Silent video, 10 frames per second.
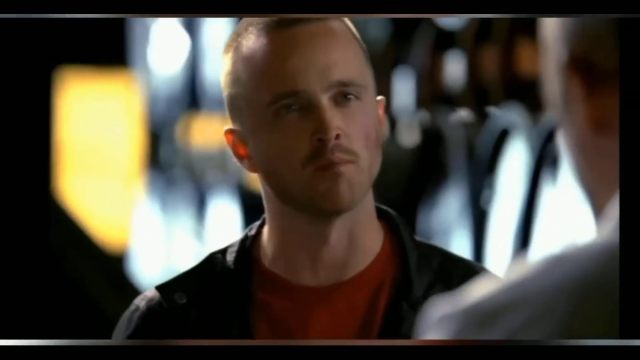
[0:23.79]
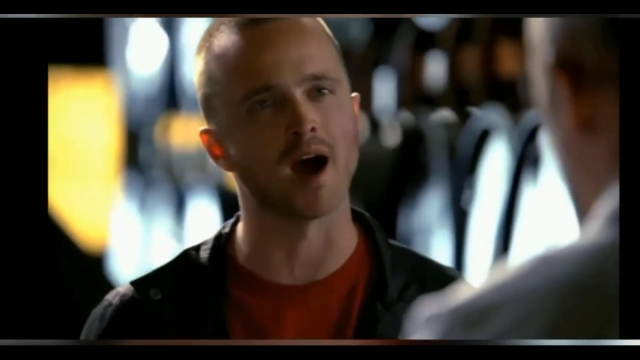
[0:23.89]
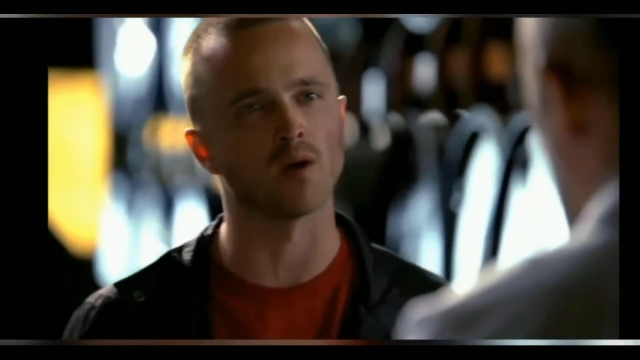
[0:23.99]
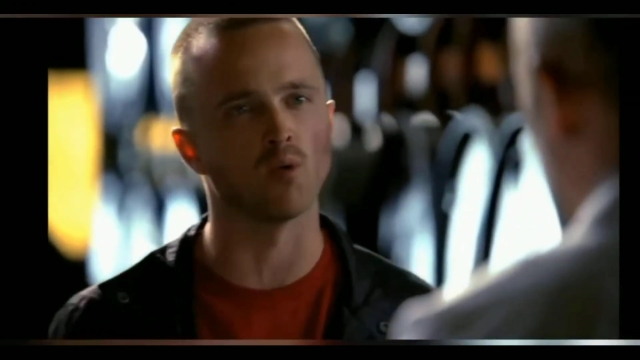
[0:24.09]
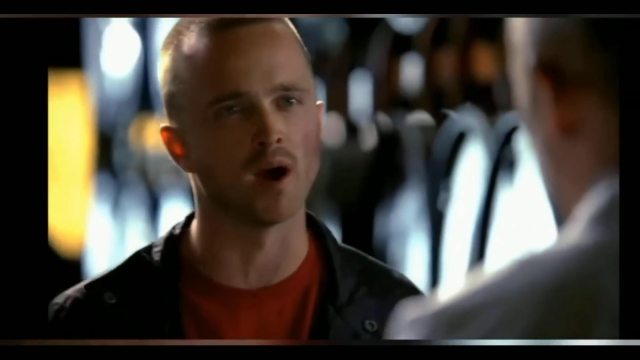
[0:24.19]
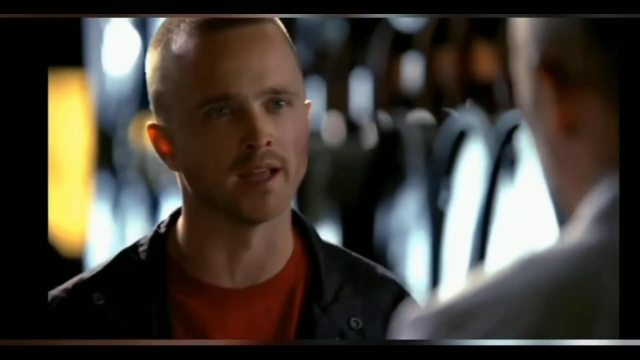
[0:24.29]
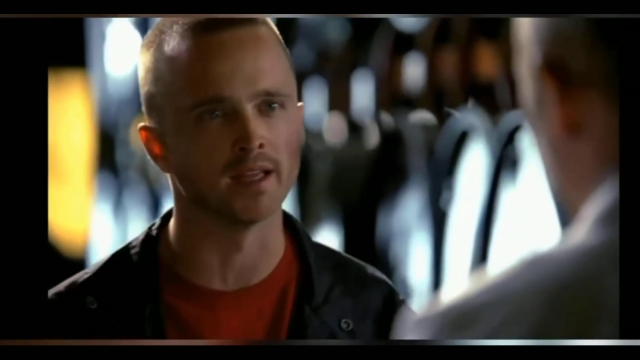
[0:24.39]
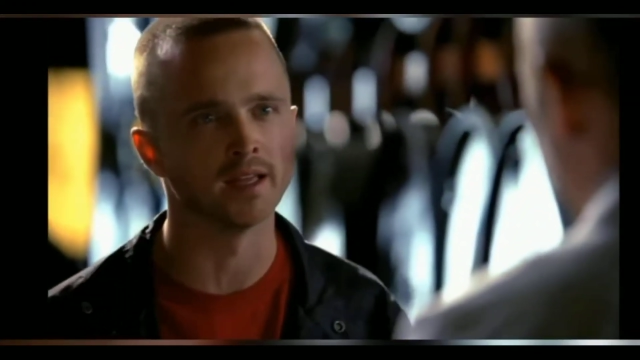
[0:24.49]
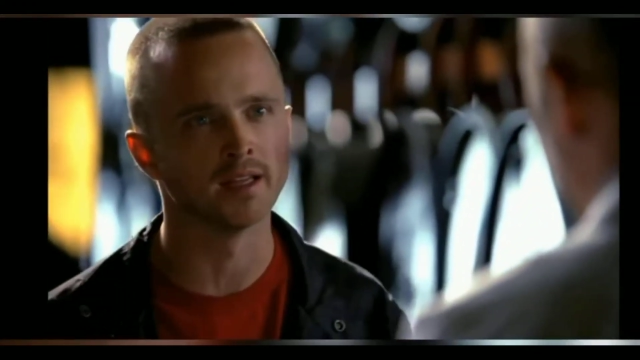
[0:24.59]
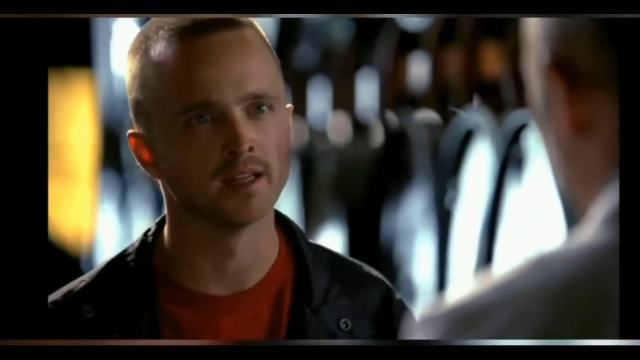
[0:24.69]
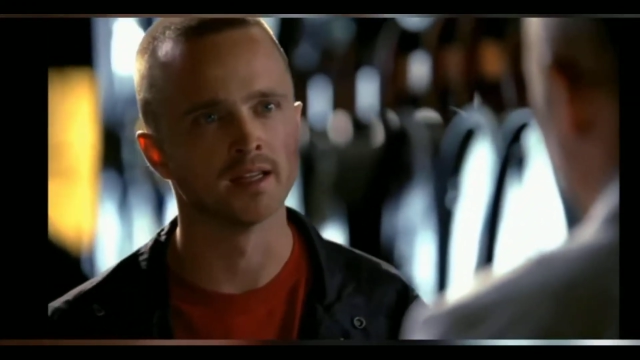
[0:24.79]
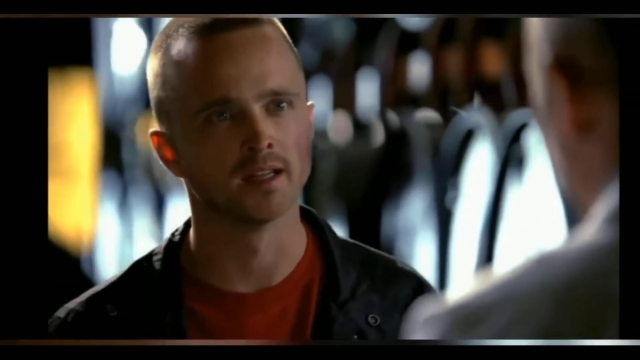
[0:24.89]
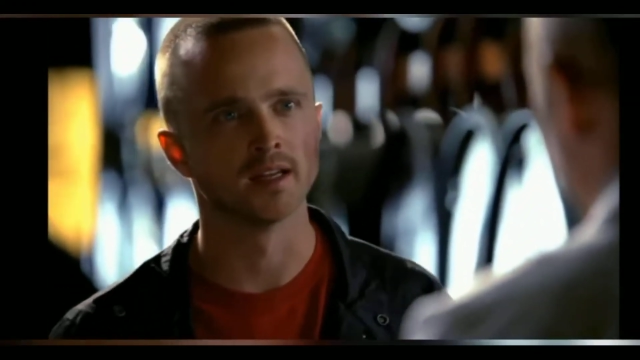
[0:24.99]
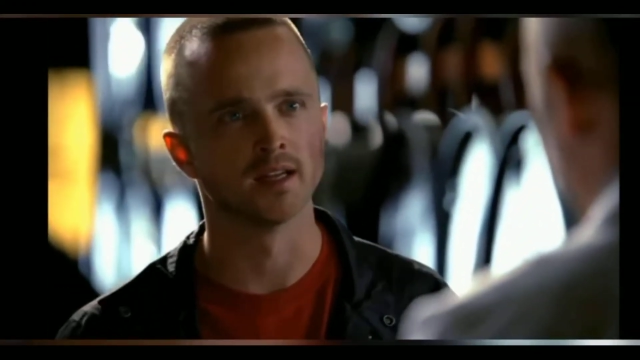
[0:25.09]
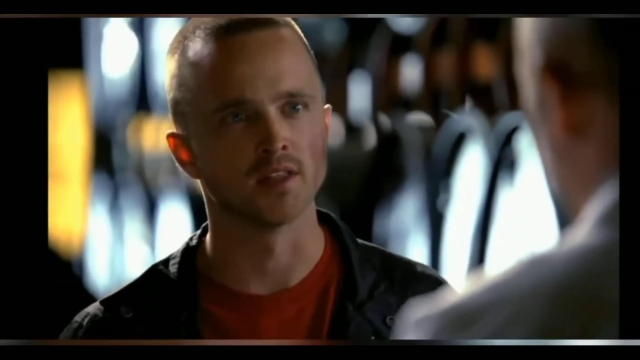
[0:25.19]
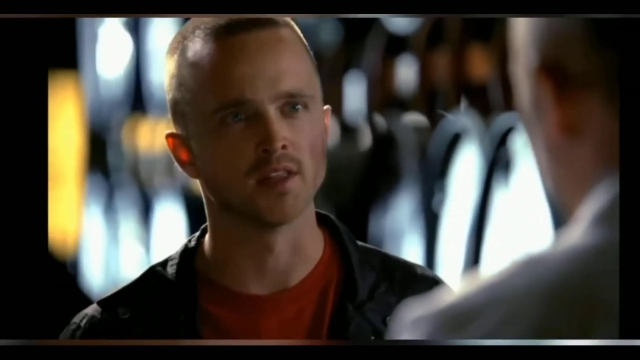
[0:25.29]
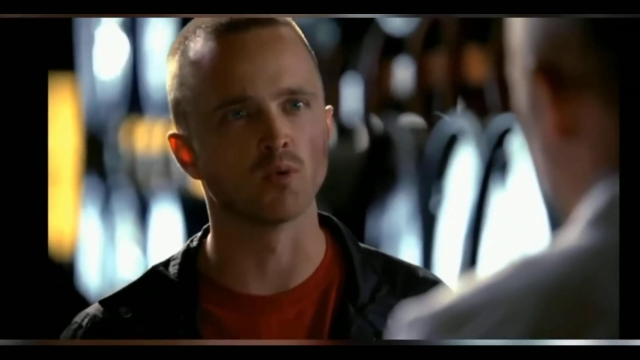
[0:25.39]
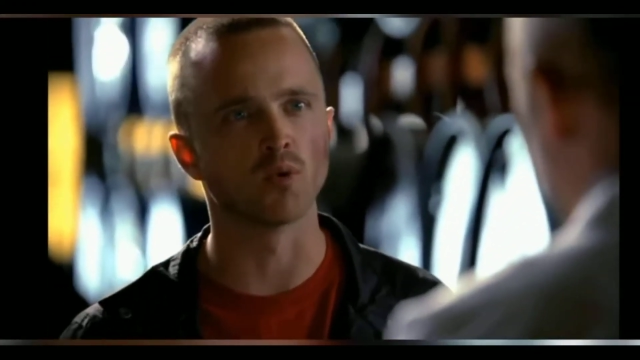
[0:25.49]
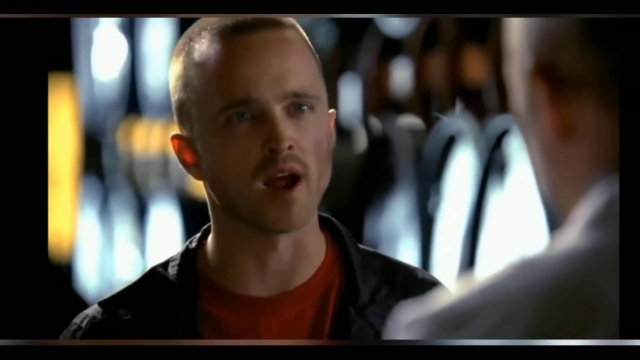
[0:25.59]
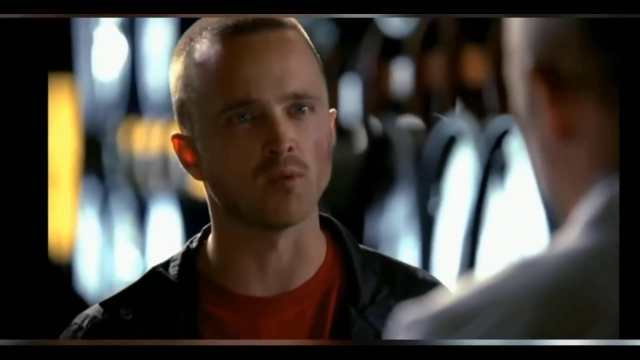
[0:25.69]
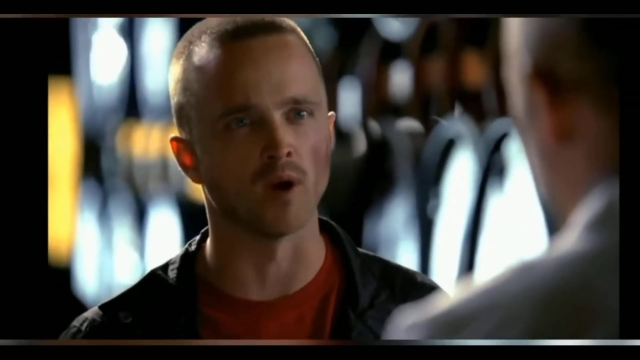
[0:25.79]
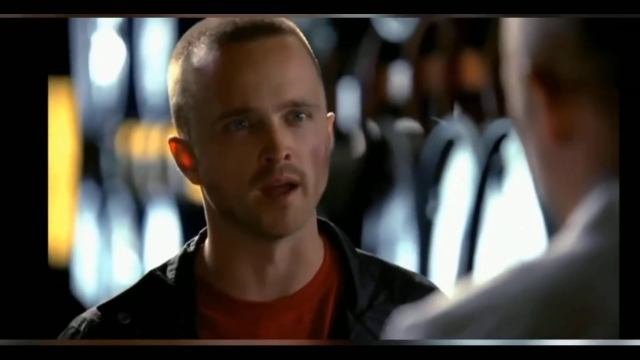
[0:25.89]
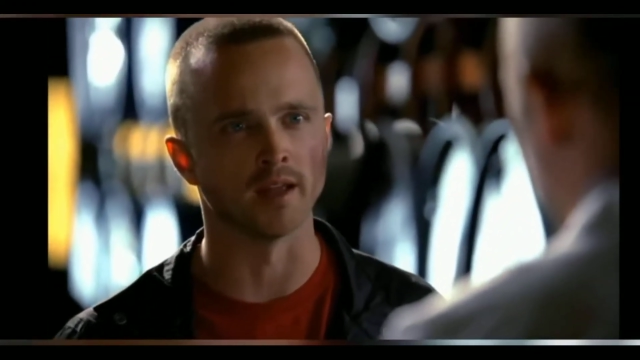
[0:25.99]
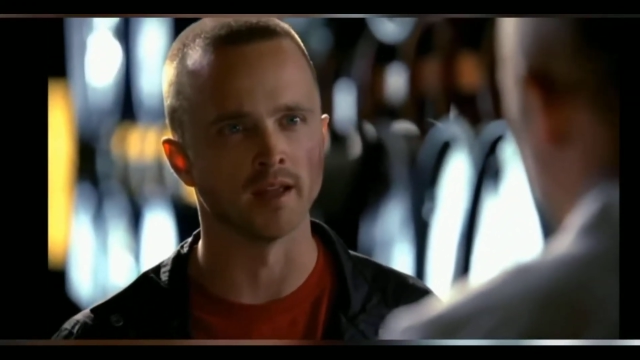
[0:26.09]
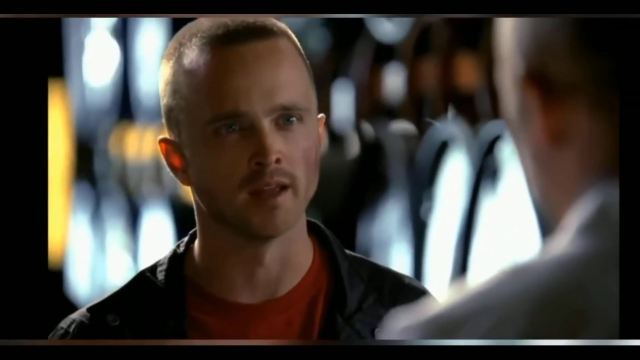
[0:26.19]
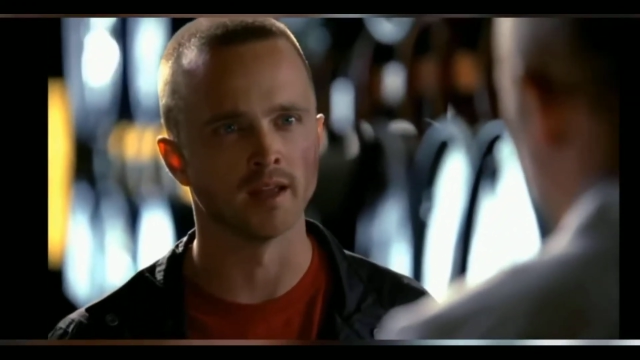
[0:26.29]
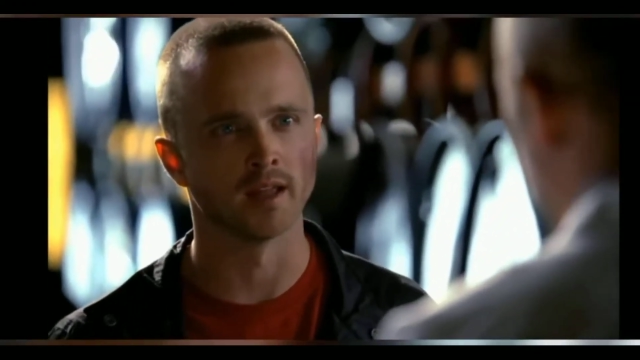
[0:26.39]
a mi manera, la manera correcta.